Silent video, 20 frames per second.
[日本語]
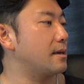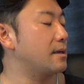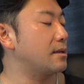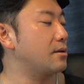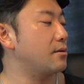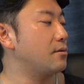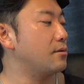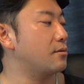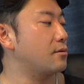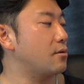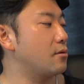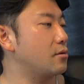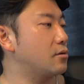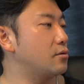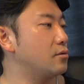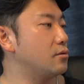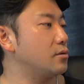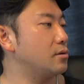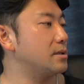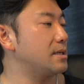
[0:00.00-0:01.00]
入
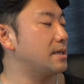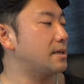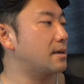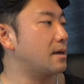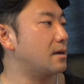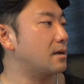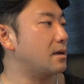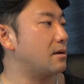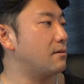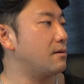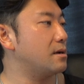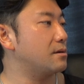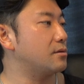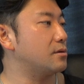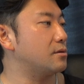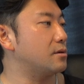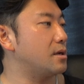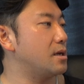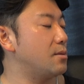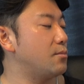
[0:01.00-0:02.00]
国に関わ
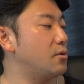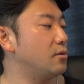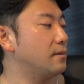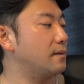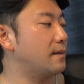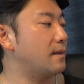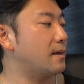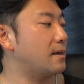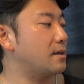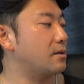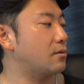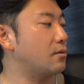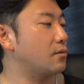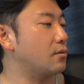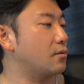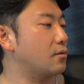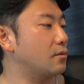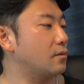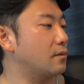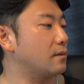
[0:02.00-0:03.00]
る問題とい
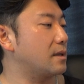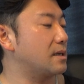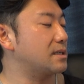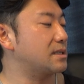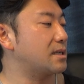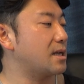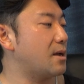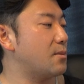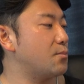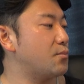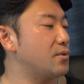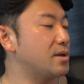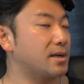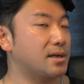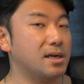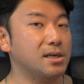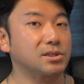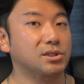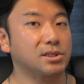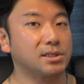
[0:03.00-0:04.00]
うことで、スタンプに
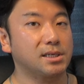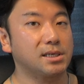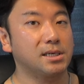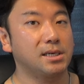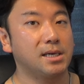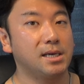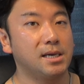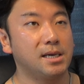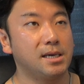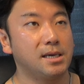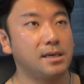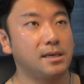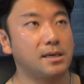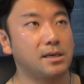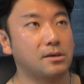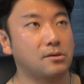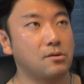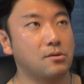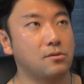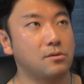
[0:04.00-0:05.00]
関して
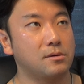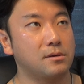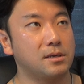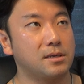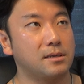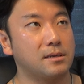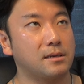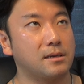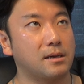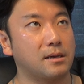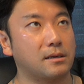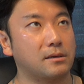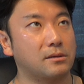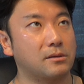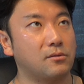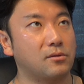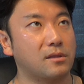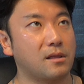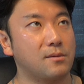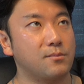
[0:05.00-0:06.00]
ね、この国
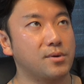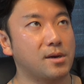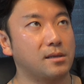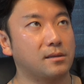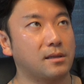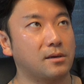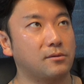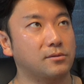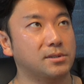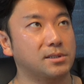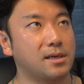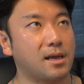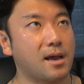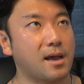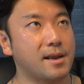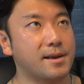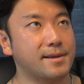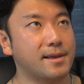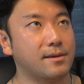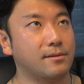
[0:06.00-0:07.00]
のスタンプがあったらこっちに
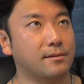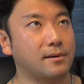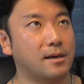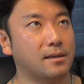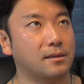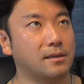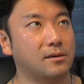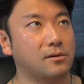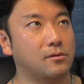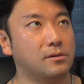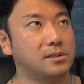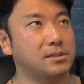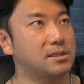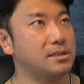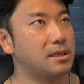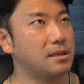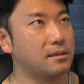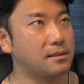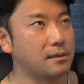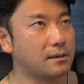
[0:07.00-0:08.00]
入れないとかあって、こっ
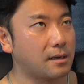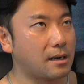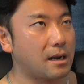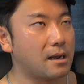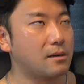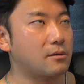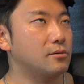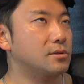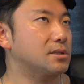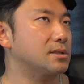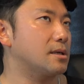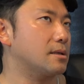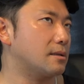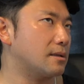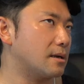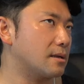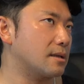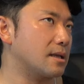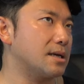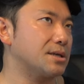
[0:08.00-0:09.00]
ちからこっちだっ
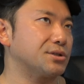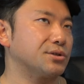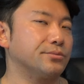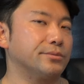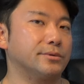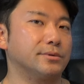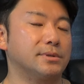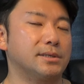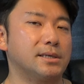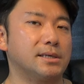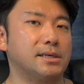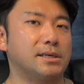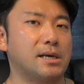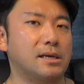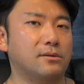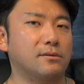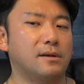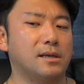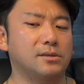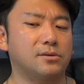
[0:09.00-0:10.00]
たら大丈夫、ね、
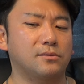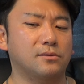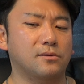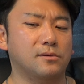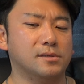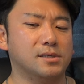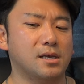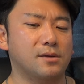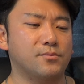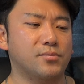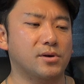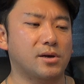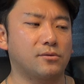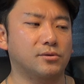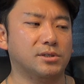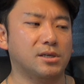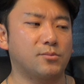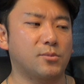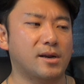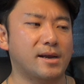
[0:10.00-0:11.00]
あとは入国スタンプが
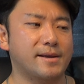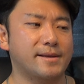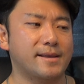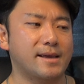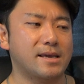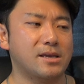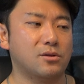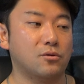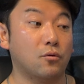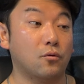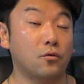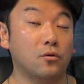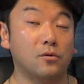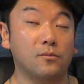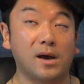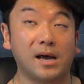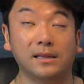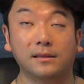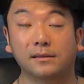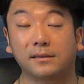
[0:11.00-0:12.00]
押してもらえないところ
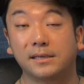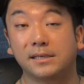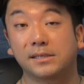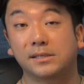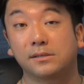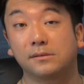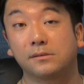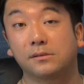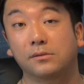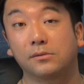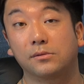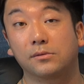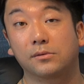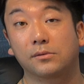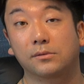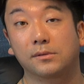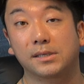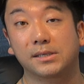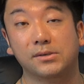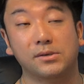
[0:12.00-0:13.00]
もあったりするという
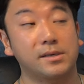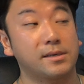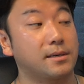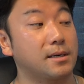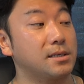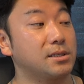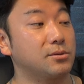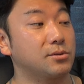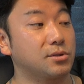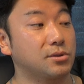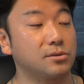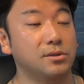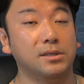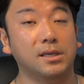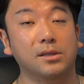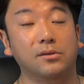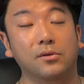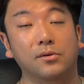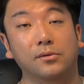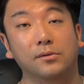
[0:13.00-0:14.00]
ことで、それに関しての注意
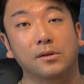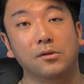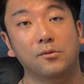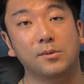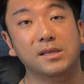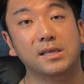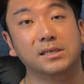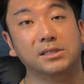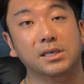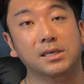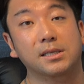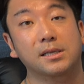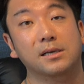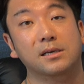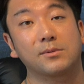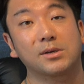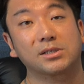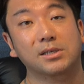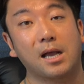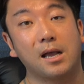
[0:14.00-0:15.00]
点ということで述べさせていただ
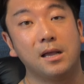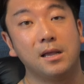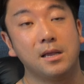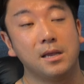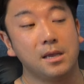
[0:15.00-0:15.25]
きました。